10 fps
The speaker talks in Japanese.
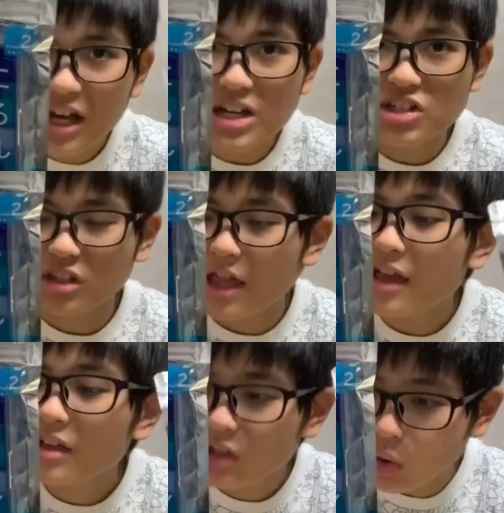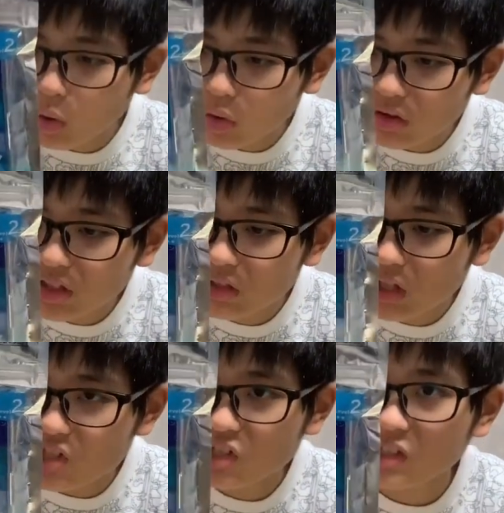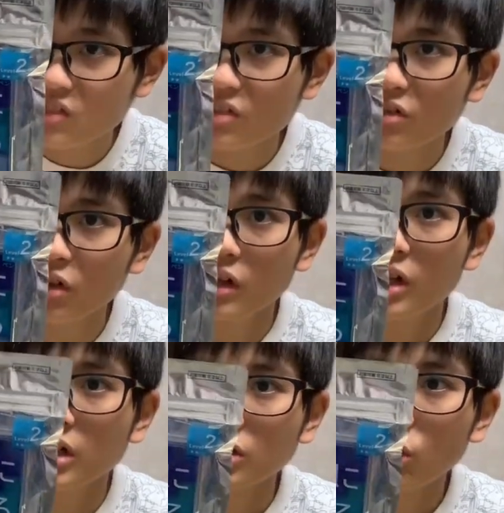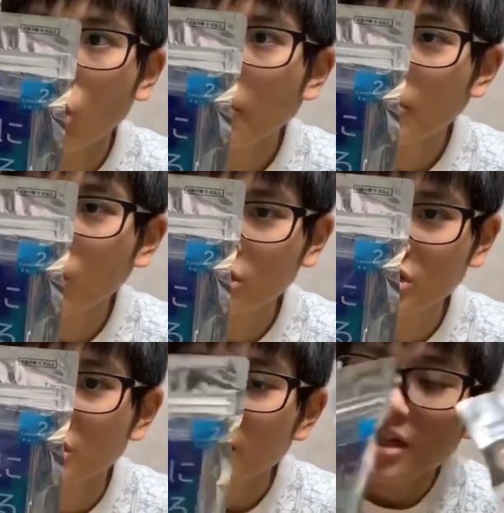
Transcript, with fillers: 社天洋っていう会社が出してる、ノーブロック、